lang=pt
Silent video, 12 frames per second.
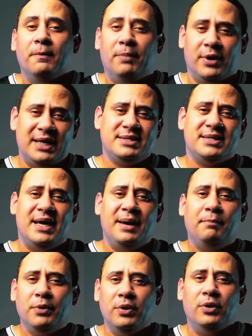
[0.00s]
Por
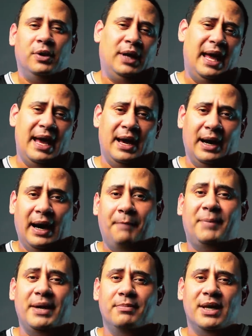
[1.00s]
exemplo, é, a
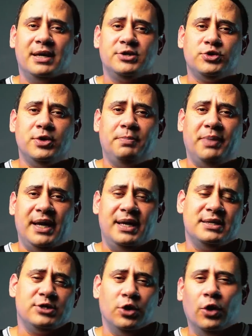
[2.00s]
primeira
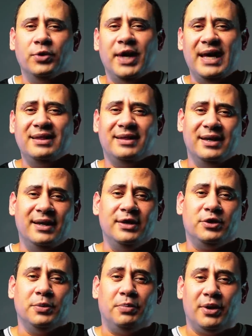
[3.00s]
surpresa, ou nem
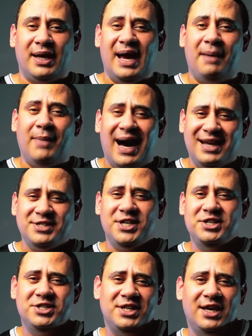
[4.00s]
tanto, porque a
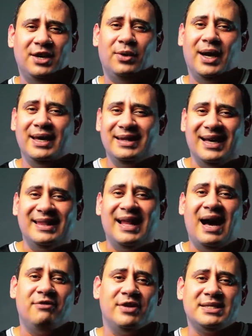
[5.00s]
margem de erro ainda
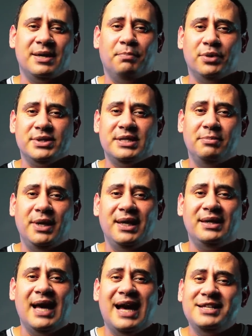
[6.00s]
dava essa
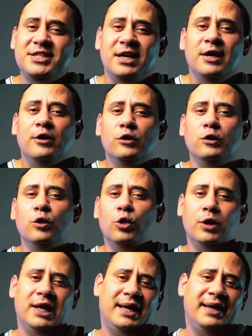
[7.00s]
possibilidade,
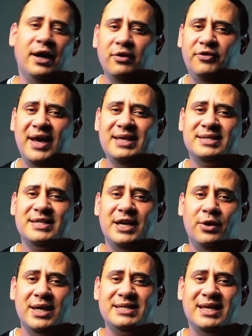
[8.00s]
Lula não
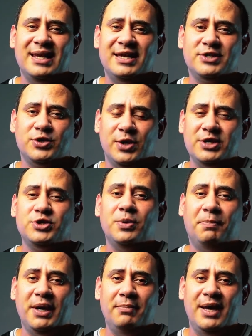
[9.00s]
venceu as eleições
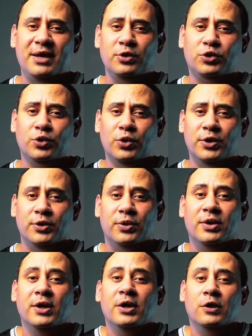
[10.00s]
no primeiro
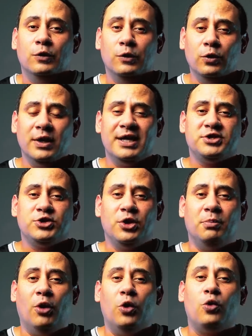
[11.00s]
turno. Lula
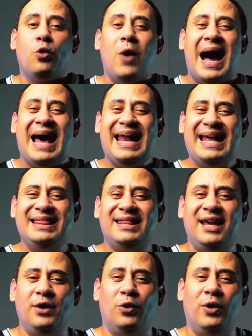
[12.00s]
somou
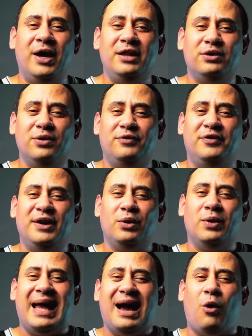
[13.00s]

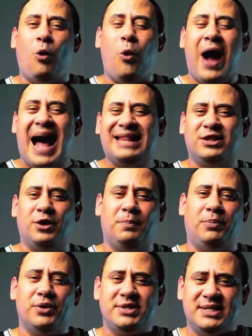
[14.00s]

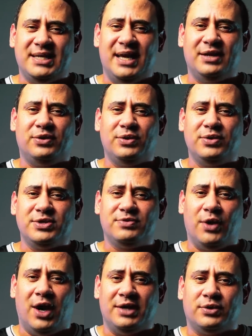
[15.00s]
48,4% dos
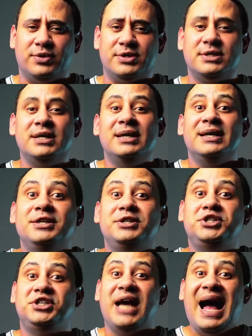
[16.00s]
votos.
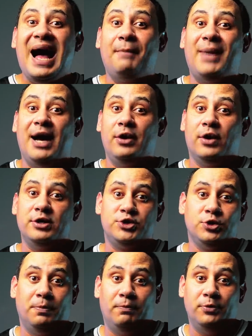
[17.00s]
Já a maior
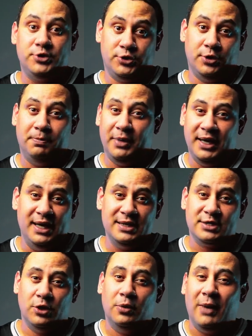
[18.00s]

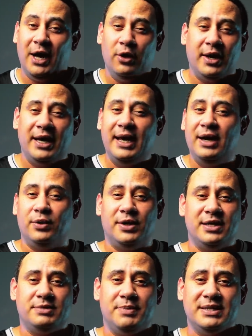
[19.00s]
surpresa ou maior erro
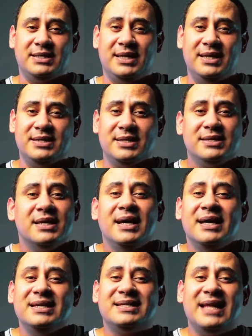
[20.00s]
das pesquisas
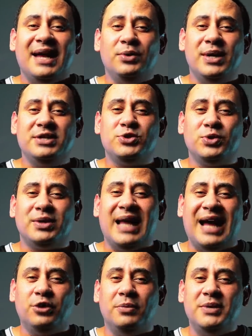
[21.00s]
está no
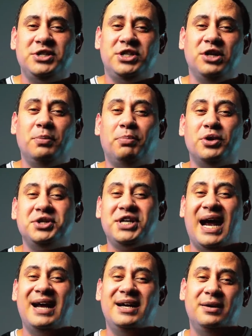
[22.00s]
resultado obtido por
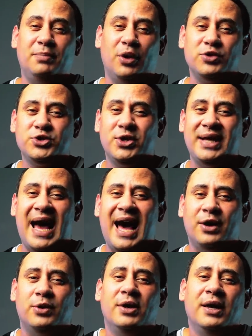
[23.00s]
Jair
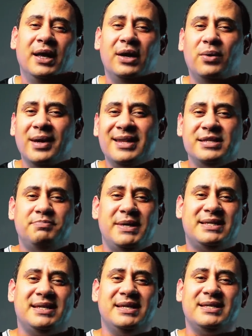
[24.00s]
Bolsonaro. Enquanto as
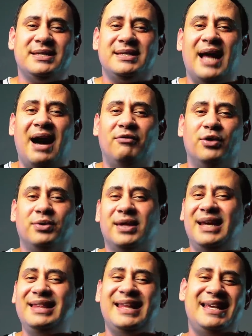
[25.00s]
pesquisas davam
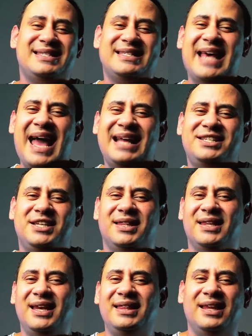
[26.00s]
37,
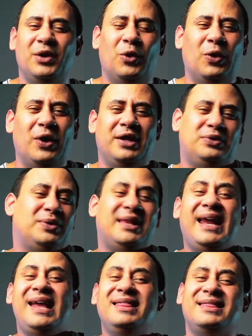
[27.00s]
38,
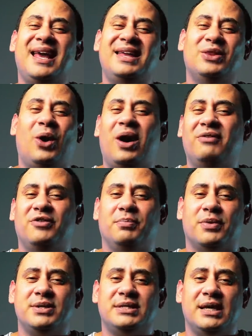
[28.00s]

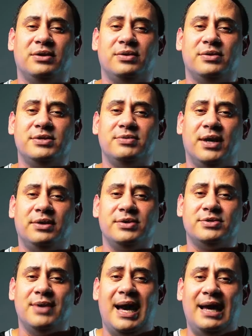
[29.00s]
39% dos
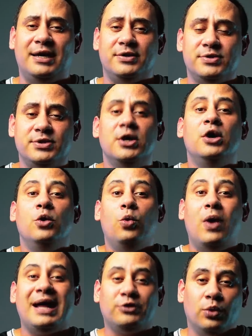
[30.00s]
votos válidos,
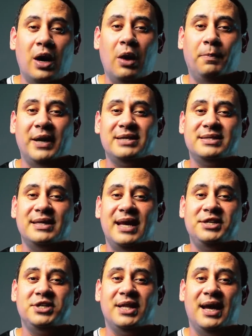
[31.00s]
o atual
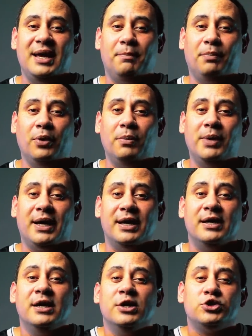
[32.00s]
presidente da
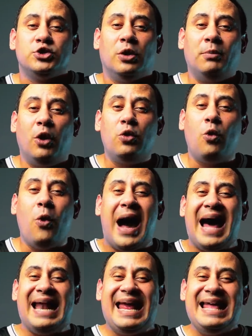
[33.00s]
República somou
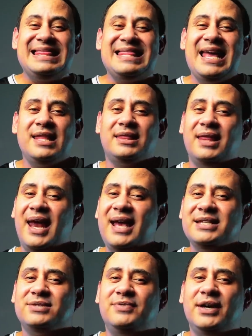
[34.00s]

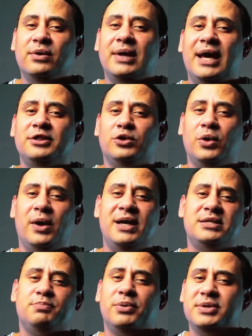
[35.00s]

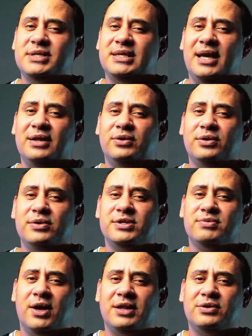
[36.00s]
43,2%
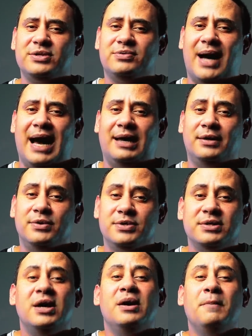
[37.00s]
dos votos
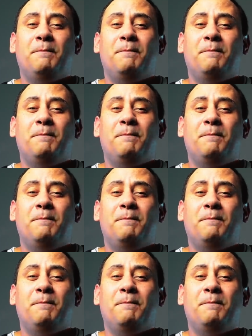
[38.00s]
válidos.